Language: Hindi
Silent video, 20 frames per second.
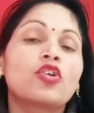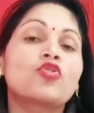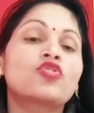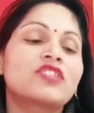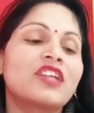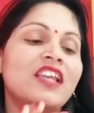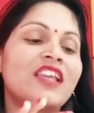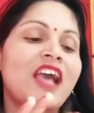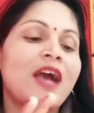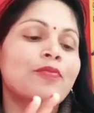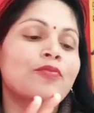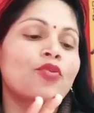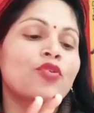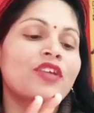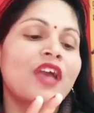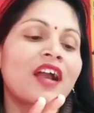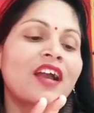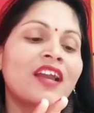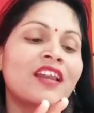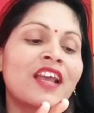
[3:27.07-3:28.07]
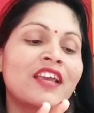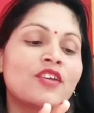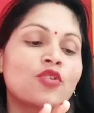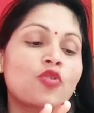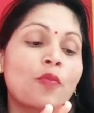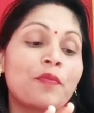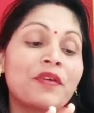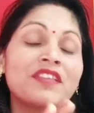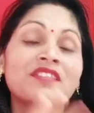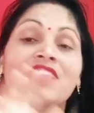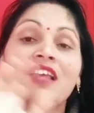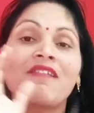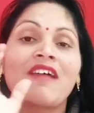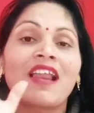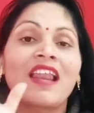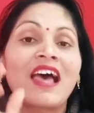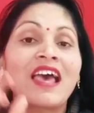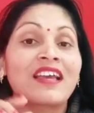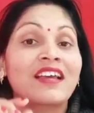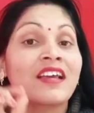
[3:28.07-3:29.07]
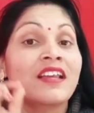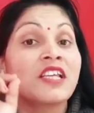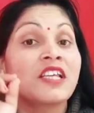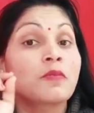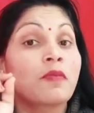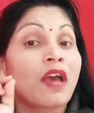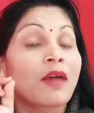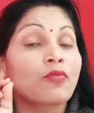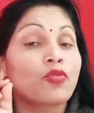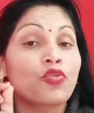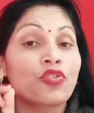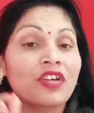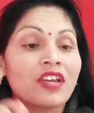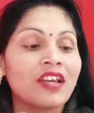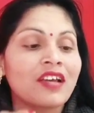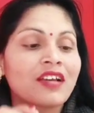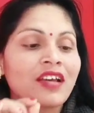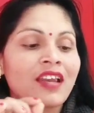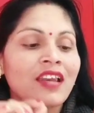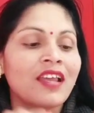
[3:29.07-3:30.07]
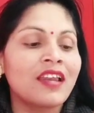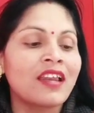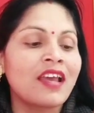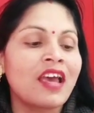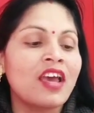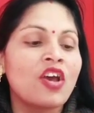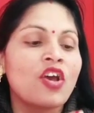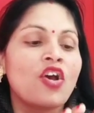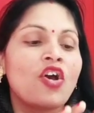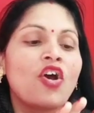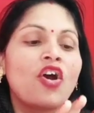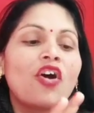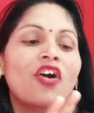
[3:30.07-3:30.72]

तो उसके लिए आपको क्या करना है ये जो पेंसिल वाला आइकन है इस पर आपको क्लिक कर लेना है